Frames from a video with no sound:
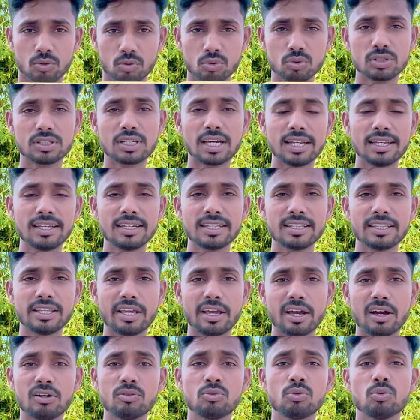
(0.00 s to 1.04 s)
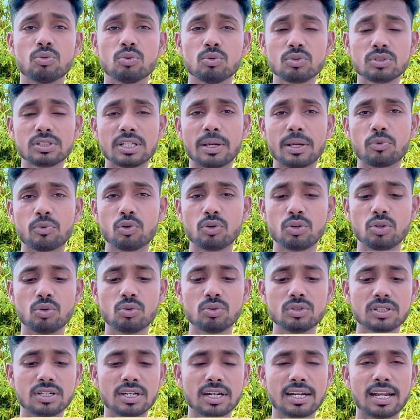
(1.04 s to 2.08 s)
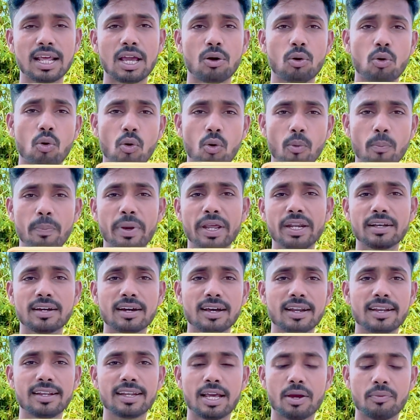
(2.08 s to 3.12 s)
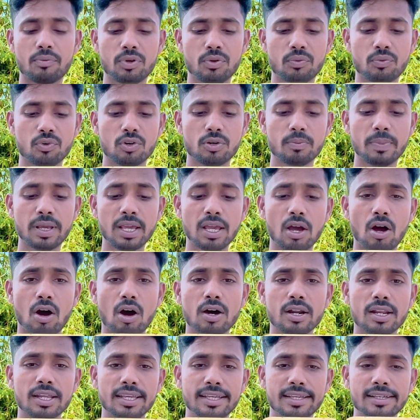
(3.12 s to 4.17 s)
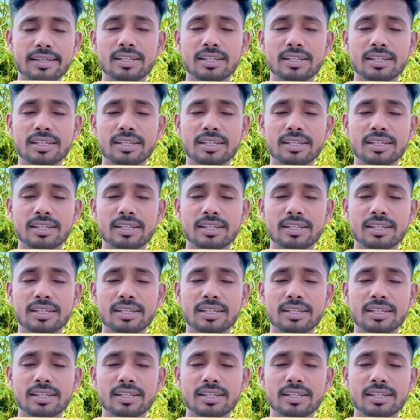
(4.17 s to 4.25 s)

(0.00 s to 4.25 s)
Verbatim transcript: उसका लिंक दिया हूँ उस को यूज करना है ओपन कर लेना है अपने फ़ोन में और